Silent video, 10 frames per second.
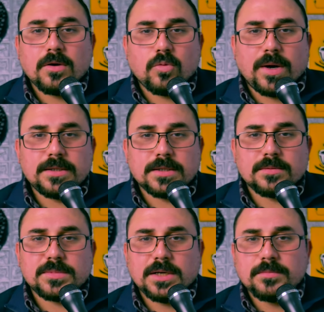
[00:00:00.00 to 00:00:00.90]
وبعدها
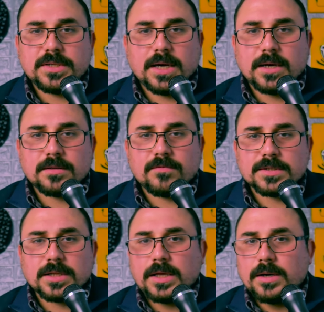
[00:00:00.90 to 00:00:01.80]
تمتحن امتحانات
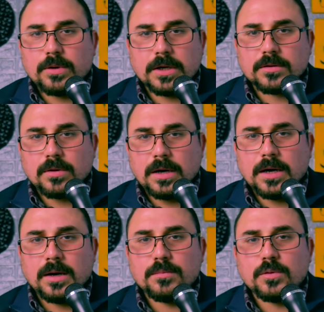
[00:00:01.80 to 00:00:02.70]
الفصلية ويا
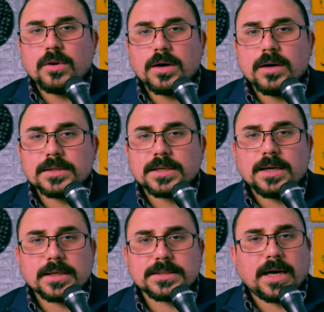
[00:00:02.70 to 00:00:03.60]
الطلاب ويصير
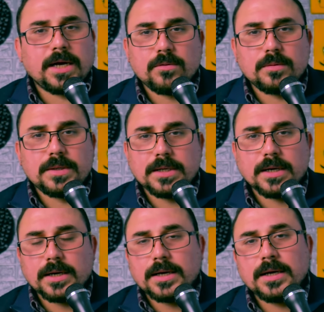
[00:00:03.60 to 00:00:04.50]
لك سعي
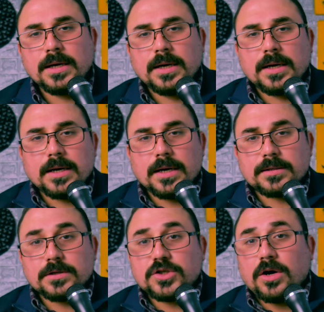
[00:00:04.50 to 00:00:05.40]
وبالنهاية آه،
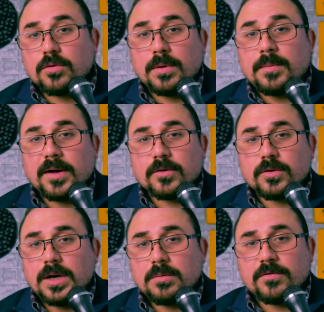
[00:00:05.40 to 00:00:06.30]
تنجح ربما بعض
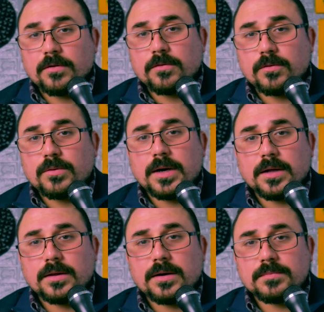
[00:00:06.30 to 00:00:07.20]
الطلاب يفضلون
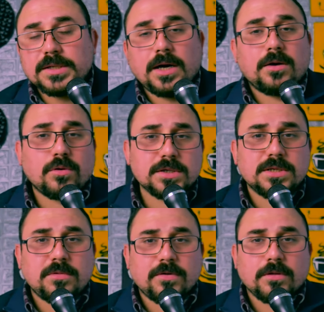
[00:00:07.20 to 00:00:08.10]
هذا الامتحان
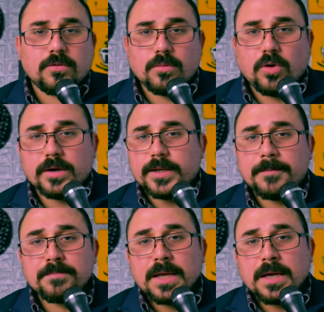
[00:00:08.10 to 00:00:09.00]
وقسم يفضلون المعادلة
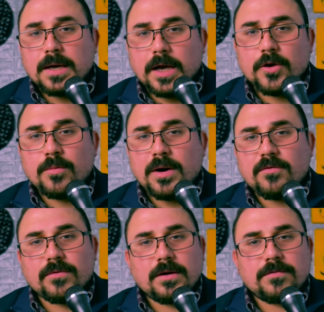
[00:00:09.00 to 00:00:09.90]
أيهما
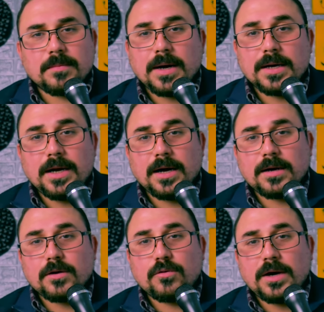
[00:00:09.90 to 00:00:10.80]
أفضل فما لي
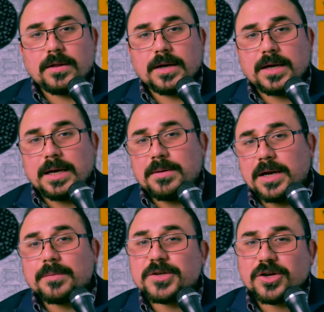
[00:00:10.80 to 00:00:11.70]
حق أقول هذا الكلام
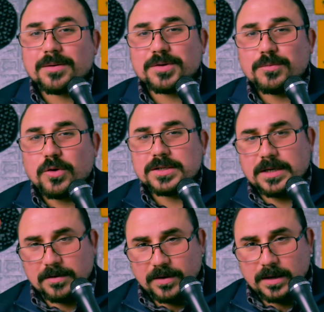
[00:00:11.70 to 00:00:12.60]
لأنني ما جربت الموازي
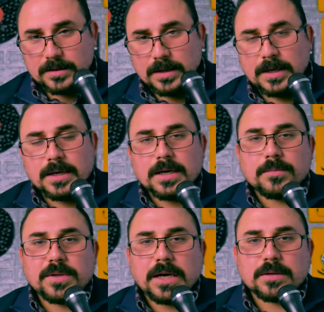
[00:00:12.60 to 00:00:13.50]
يعني فقط
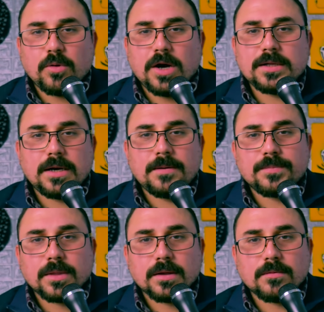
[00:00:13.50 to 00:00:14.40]
امتحنت معادلة
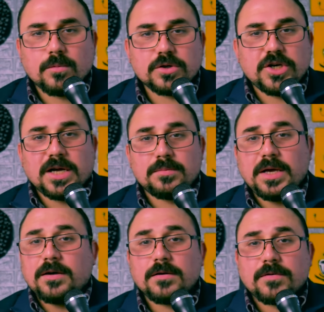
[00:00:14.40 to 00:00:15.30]
ونجحت
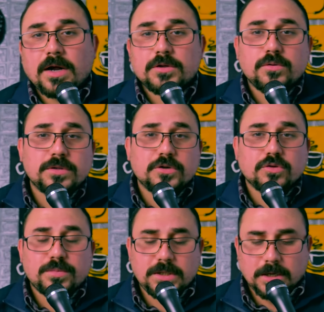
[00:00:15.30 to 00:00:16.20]
بها فراح تكون
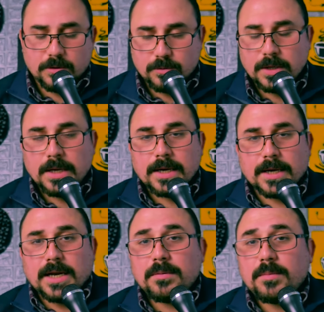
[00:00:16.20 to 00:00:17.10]
تجربتي أو
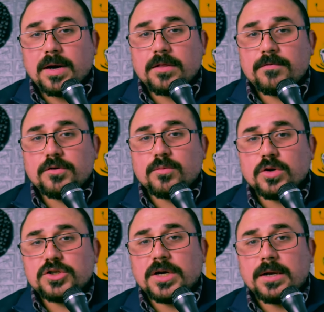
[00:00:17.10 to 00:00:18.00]
كلامي بهذا الفيديو
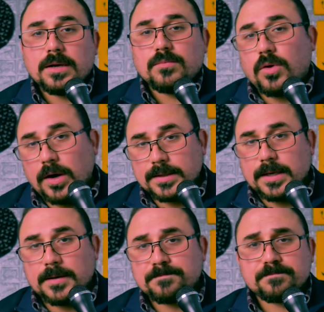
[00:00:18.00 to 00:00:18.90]
موجه للمعادلة